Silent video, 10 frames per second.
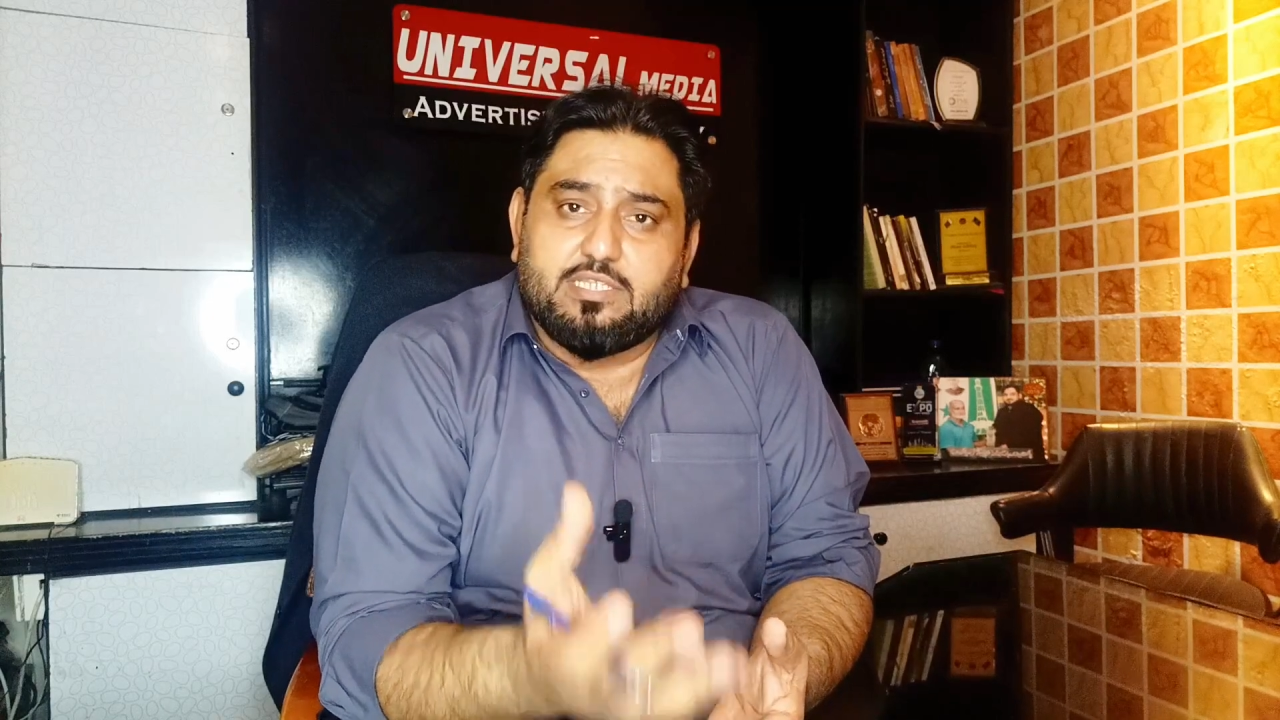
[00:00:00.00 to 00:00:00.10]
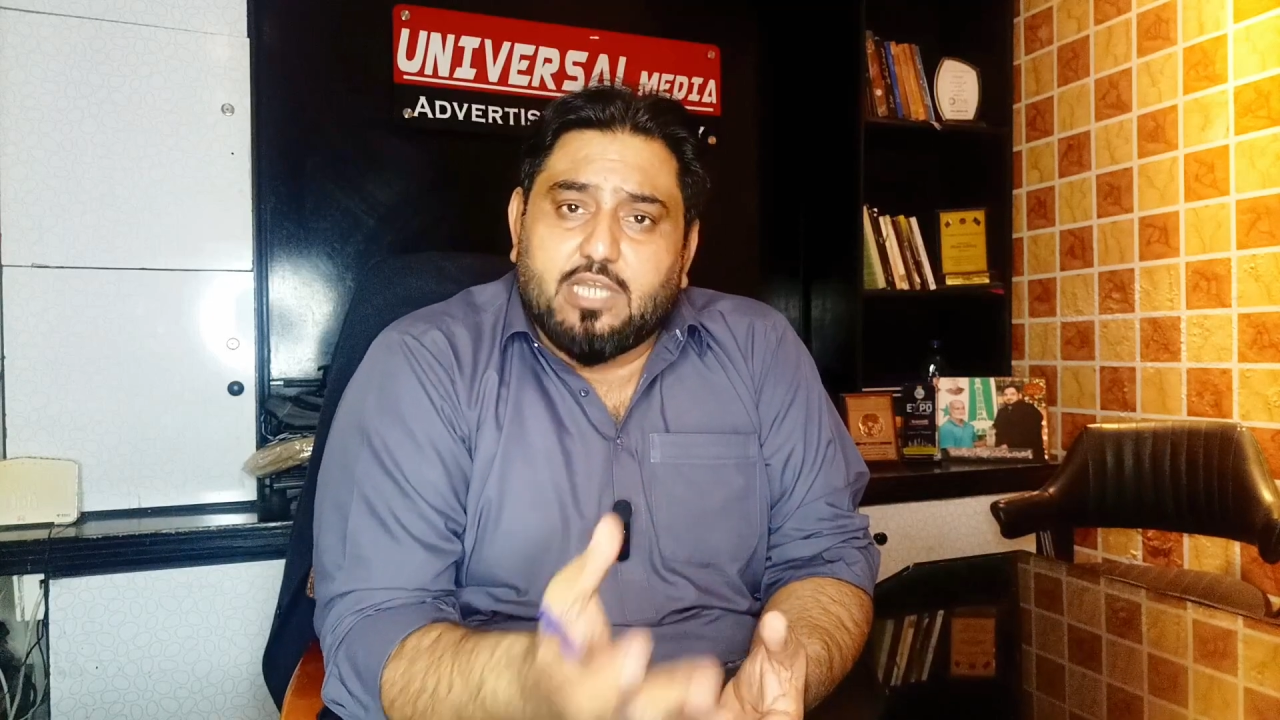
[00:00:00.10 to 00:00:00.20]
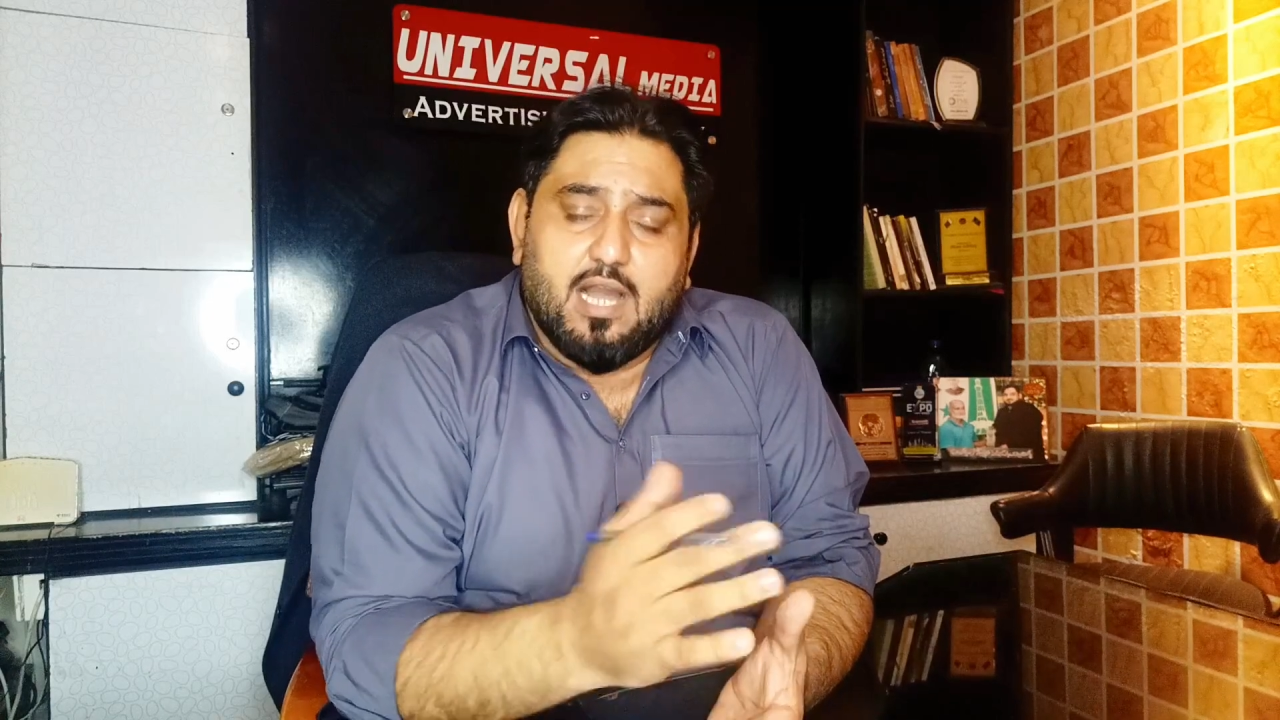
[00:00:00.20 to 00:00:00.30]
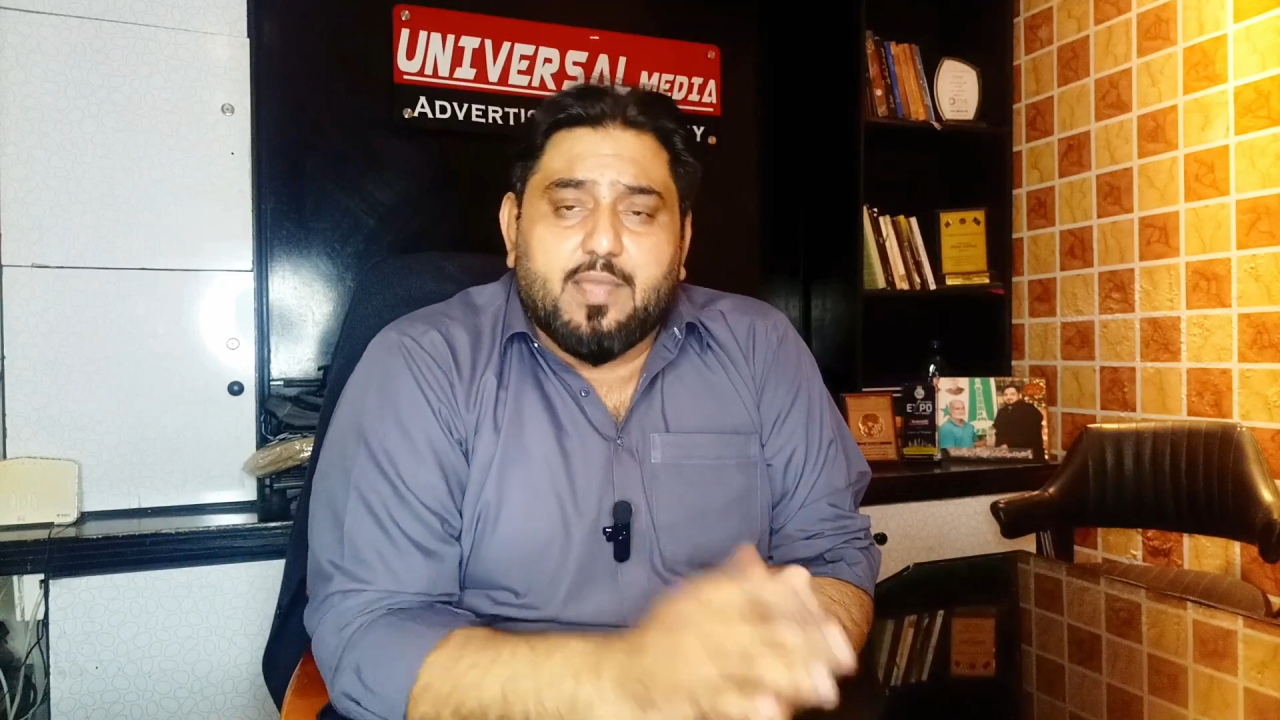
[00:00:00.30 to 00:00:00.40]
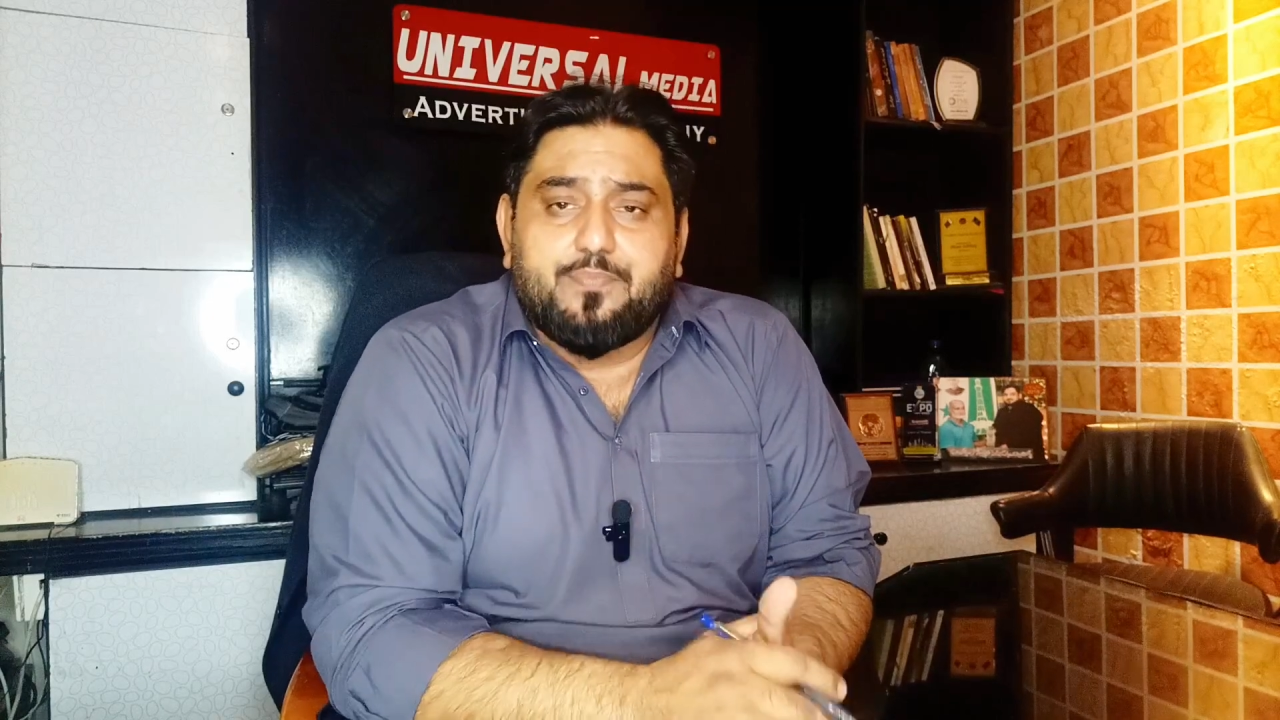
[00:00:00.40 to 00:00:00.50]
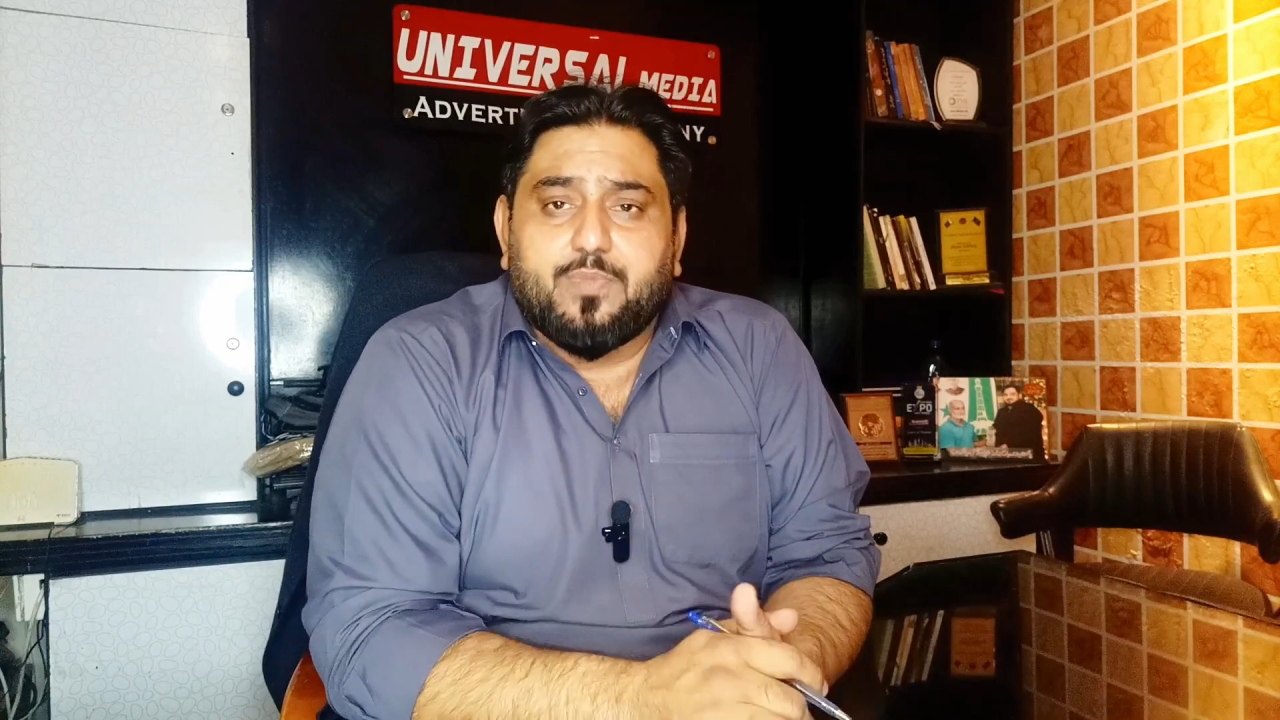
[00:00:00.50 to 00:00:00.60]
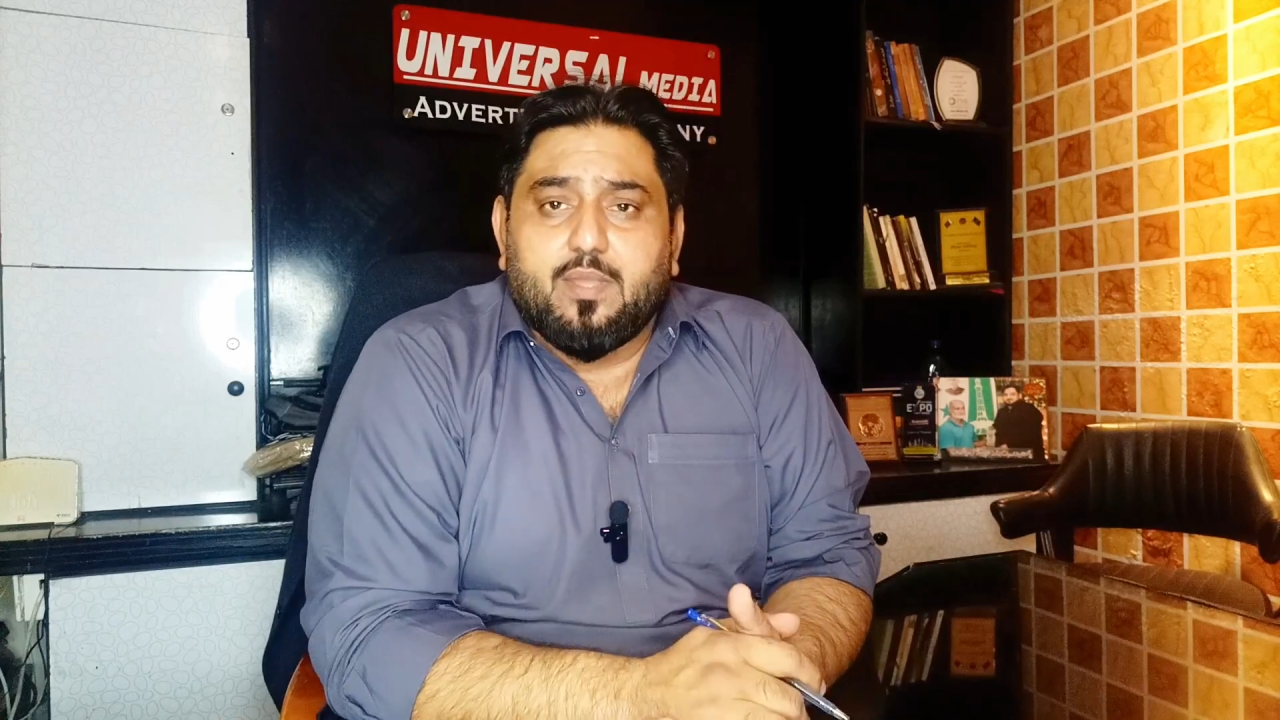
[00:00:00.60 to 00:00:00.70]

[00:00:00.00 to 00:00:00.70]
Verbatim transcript: की झाग